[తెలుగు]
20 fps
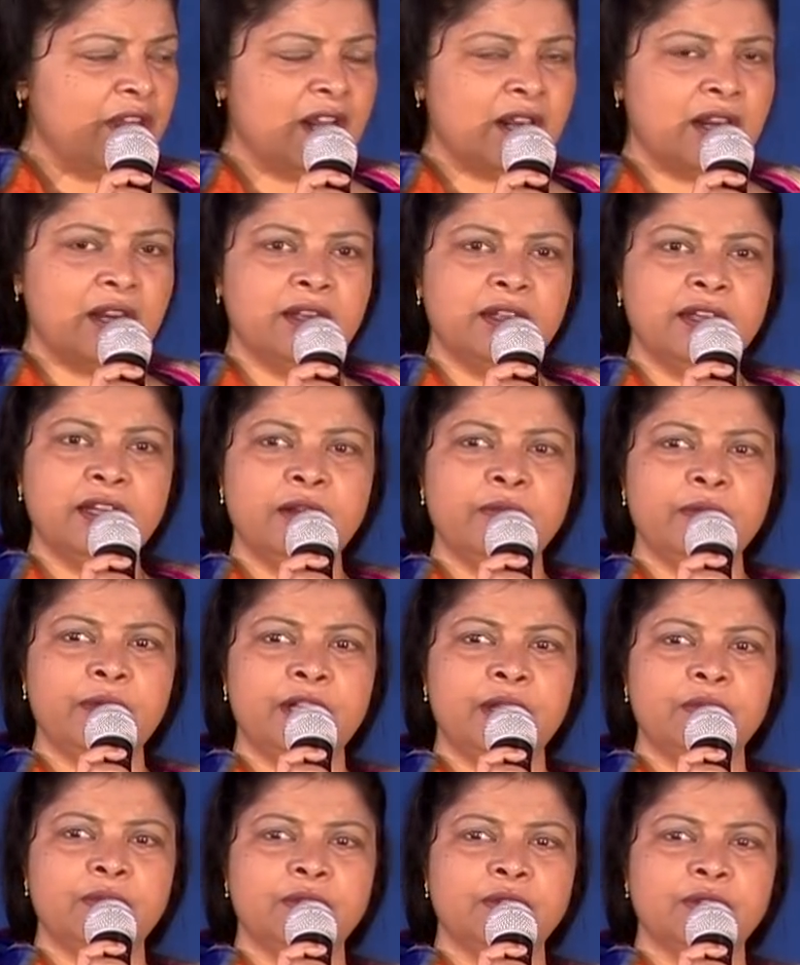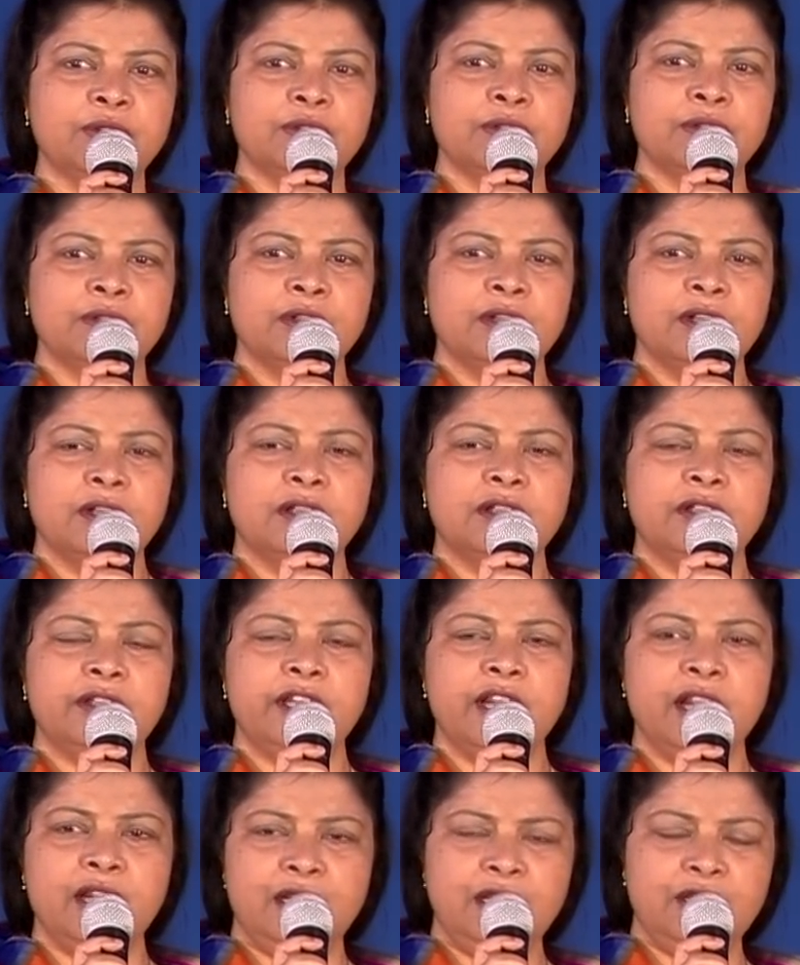వారాలుగా మనము
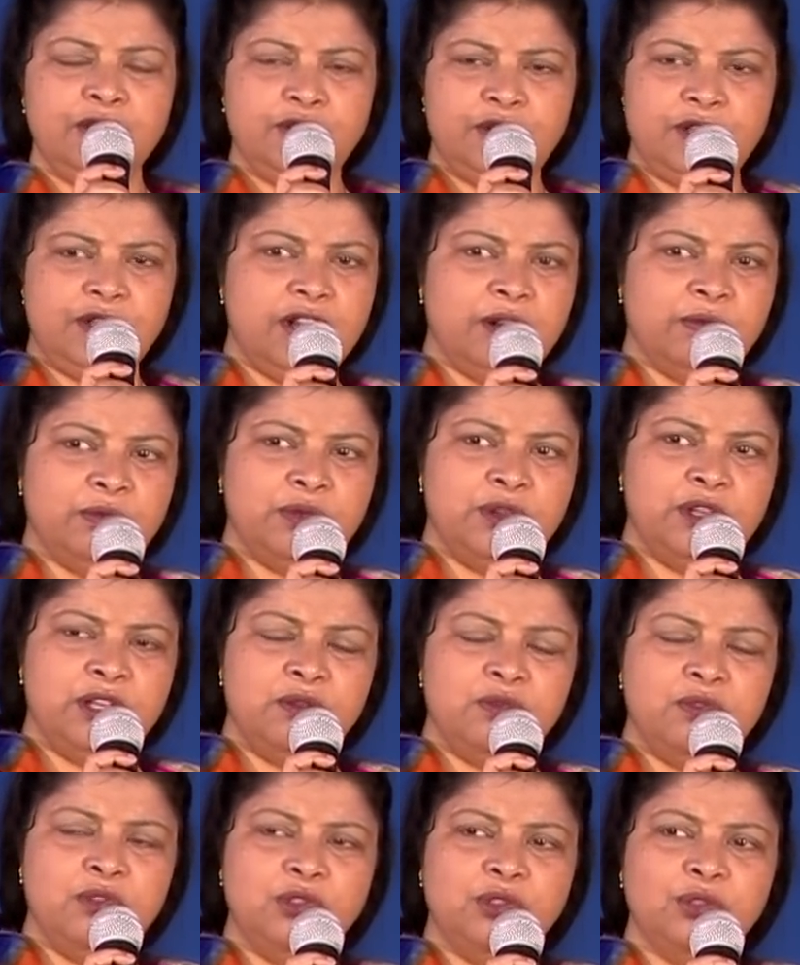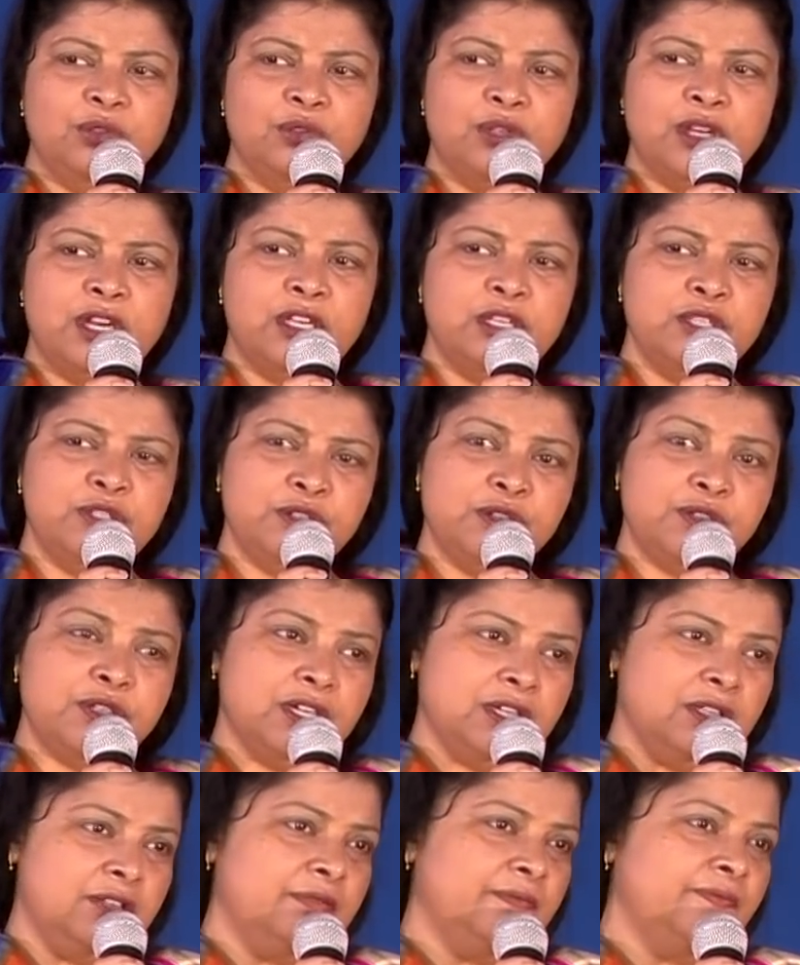ధ్యానించినాం దేవునితో నడుచుట
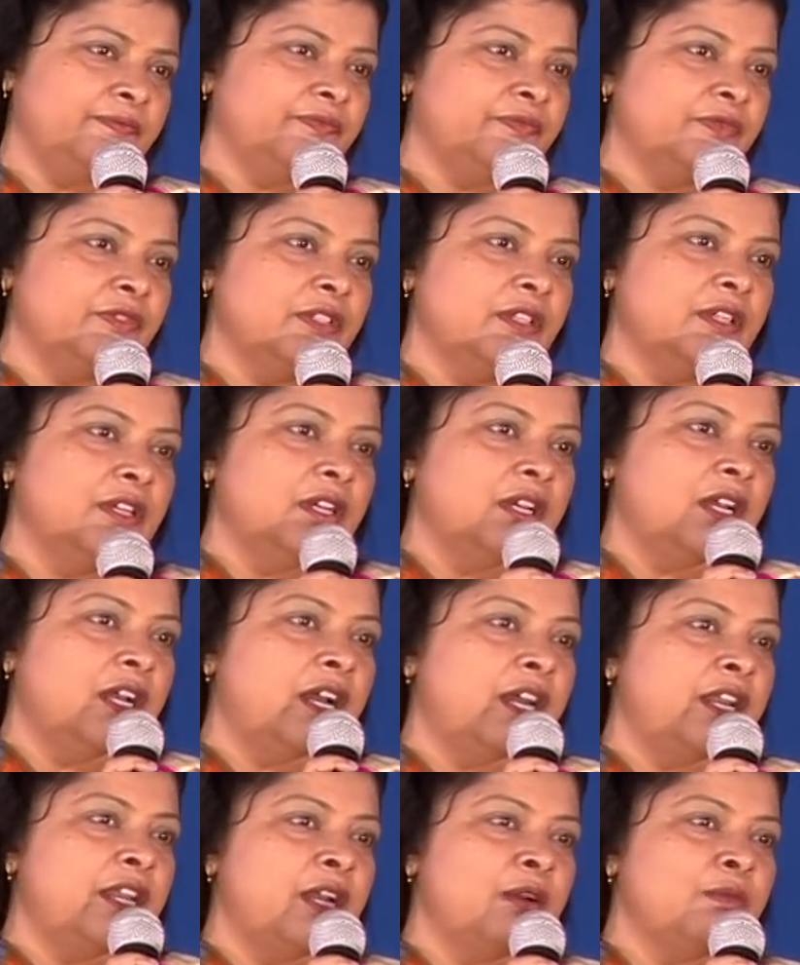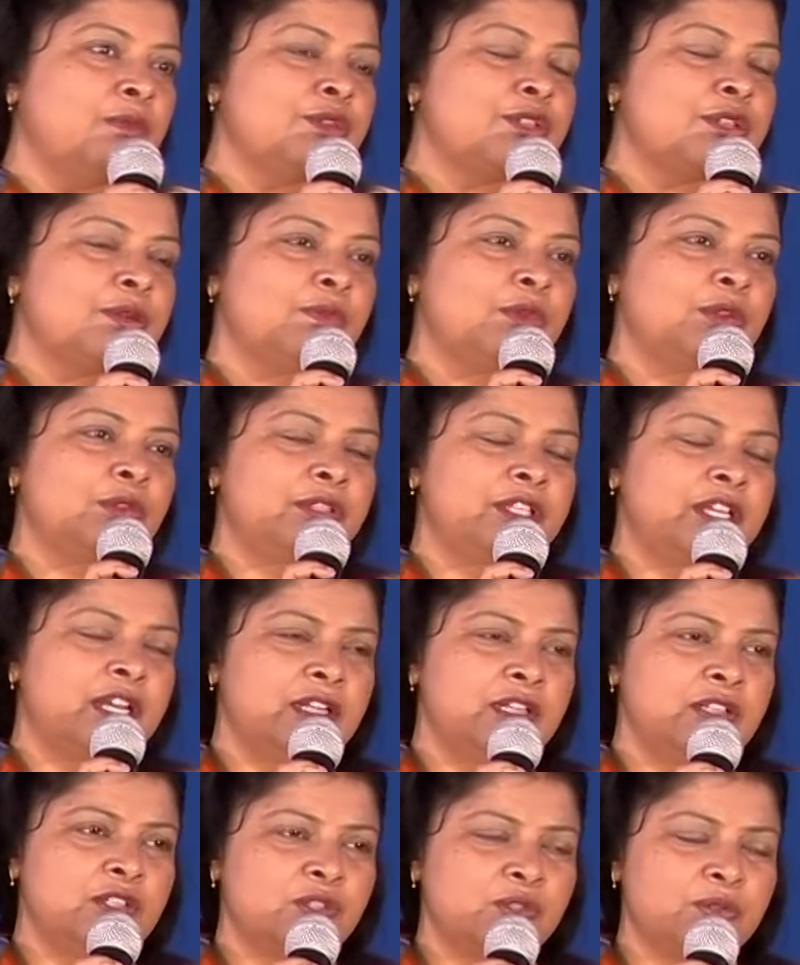అనే అంశంలో
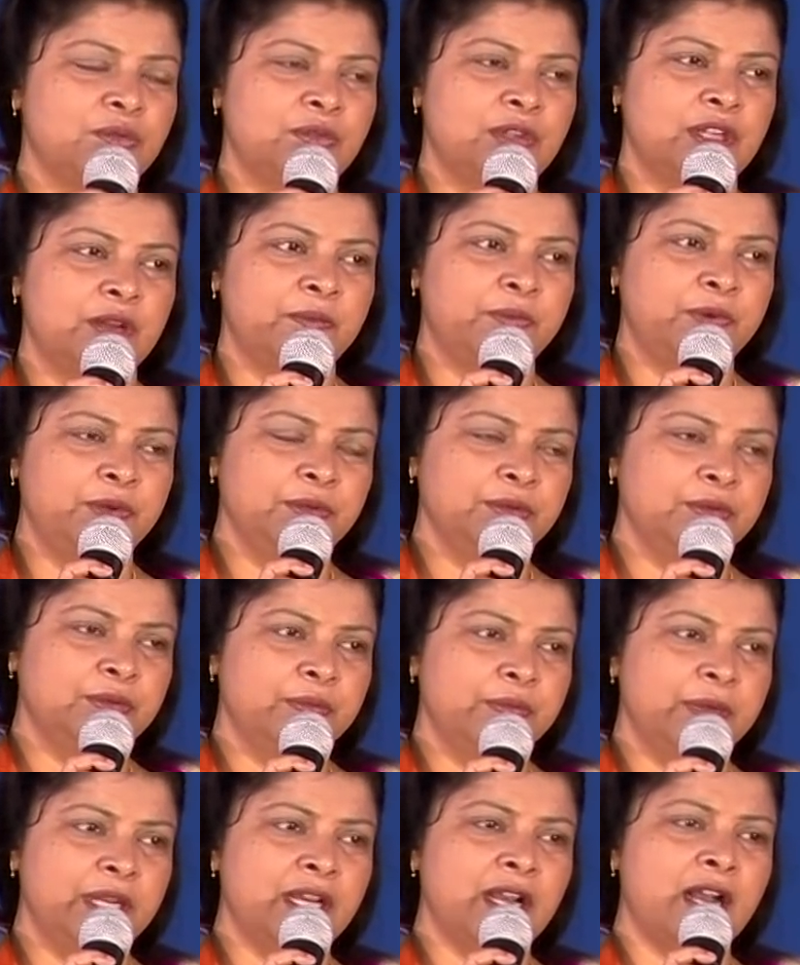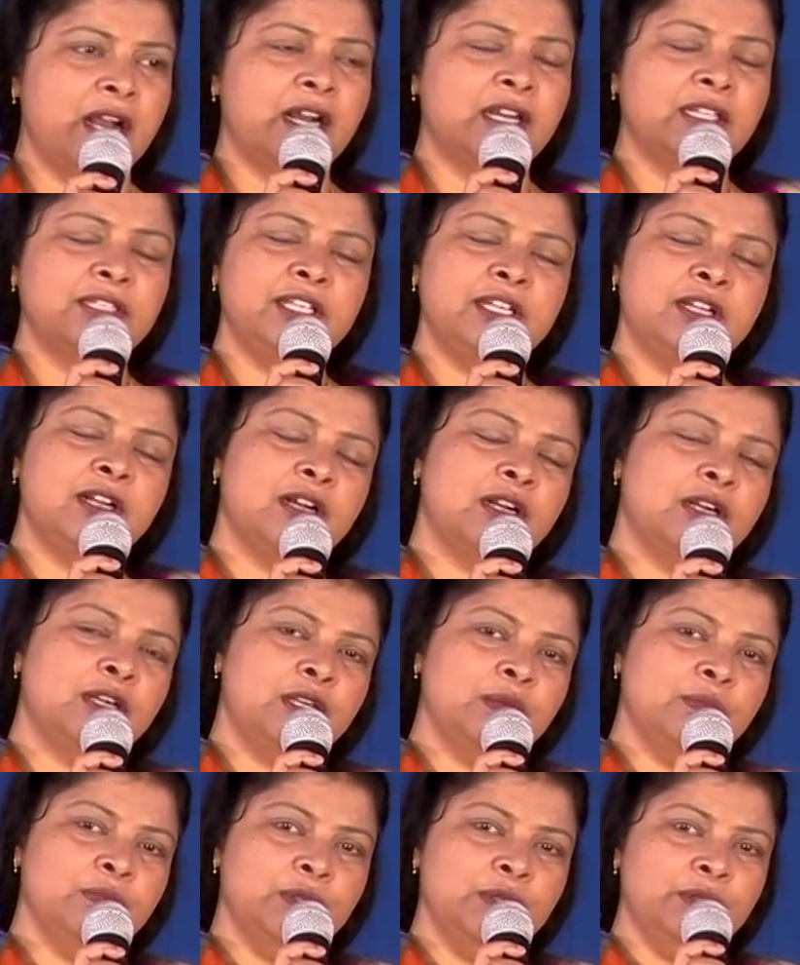ధ్యానిస్తూ ఉన్నప్పుడు మన ఆది
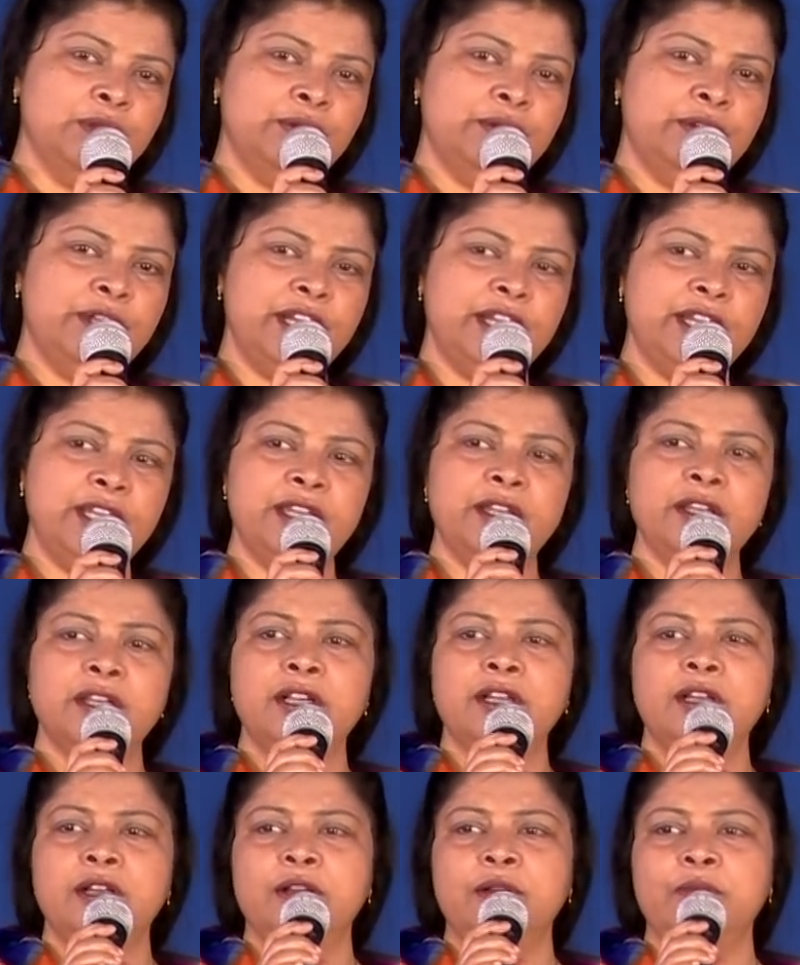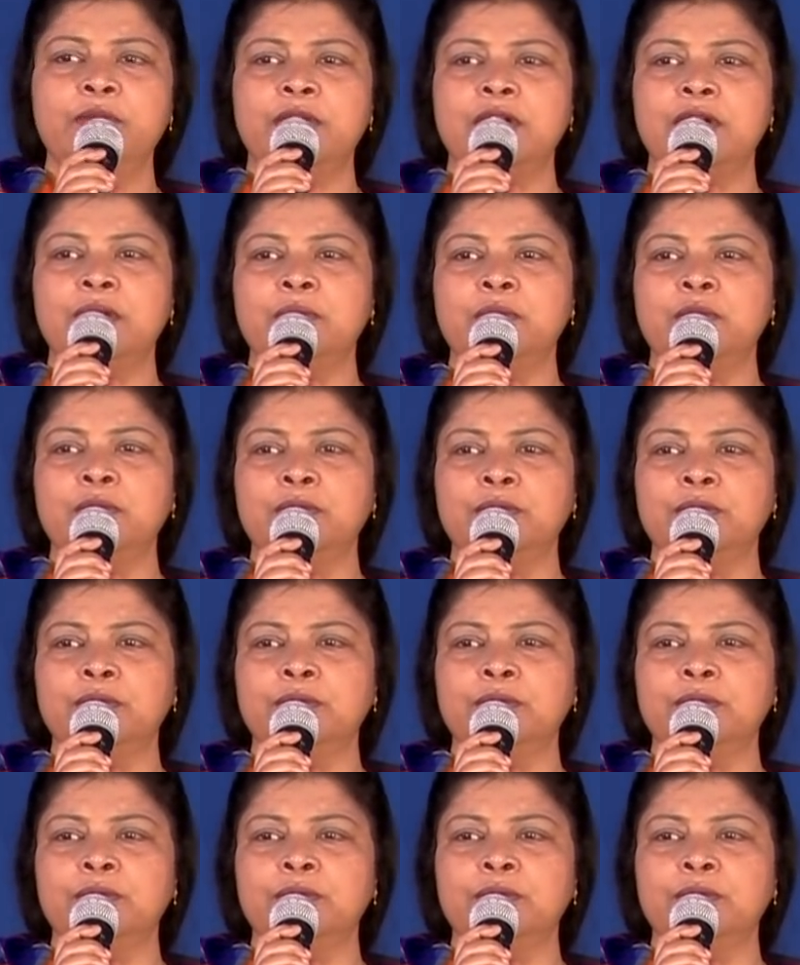కాండము నుండి మనము